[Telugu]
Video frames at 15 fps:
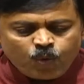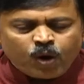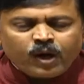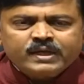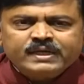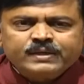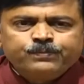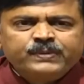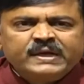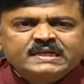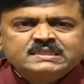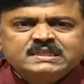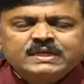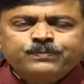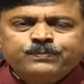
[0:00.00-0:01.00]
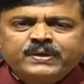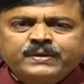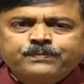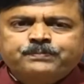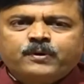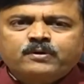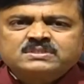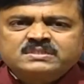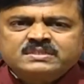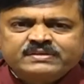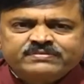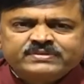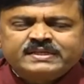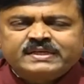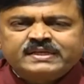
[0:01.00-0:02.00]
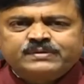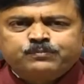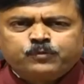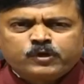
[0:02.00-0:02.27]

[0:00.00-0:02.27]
ఒకటి బీజేపీ పాజిటివిటీ